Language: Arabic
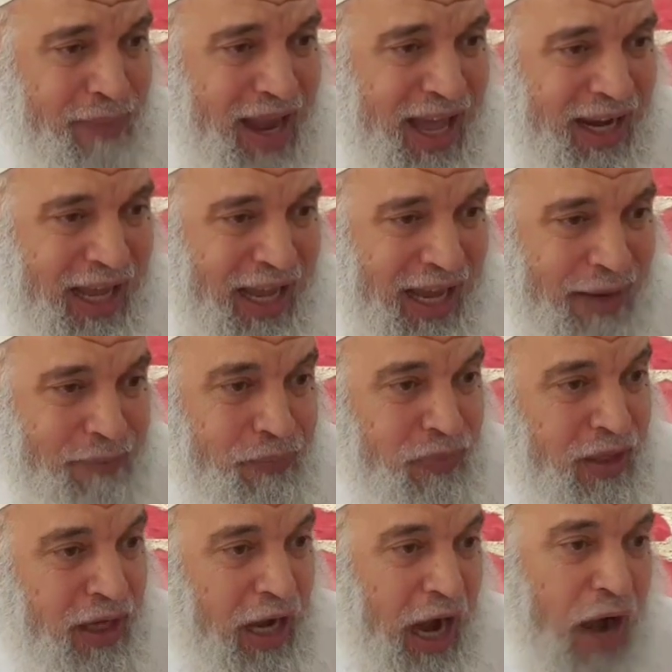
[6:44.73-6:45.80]
مالها
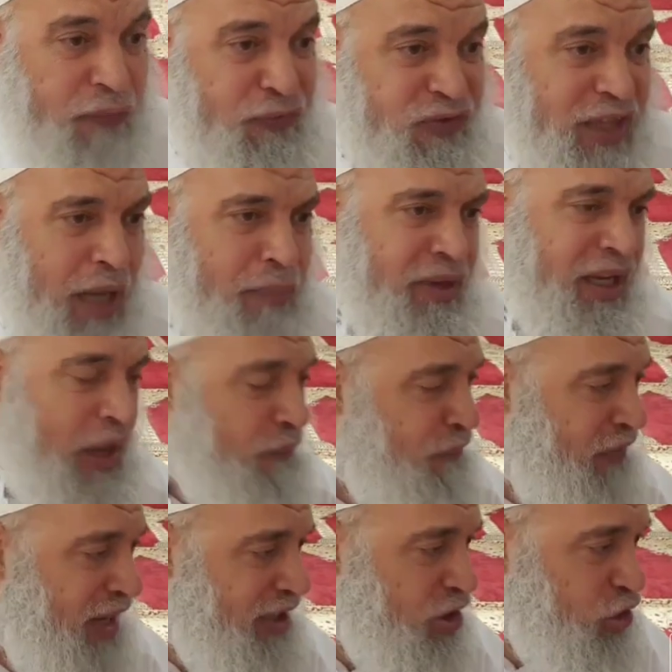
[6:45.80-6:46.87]
أفضل من
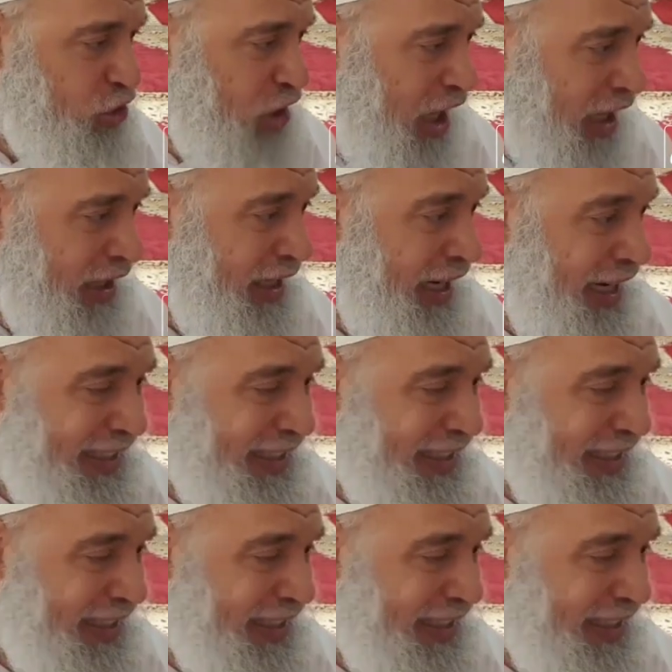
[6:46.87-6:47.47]
كفة الشر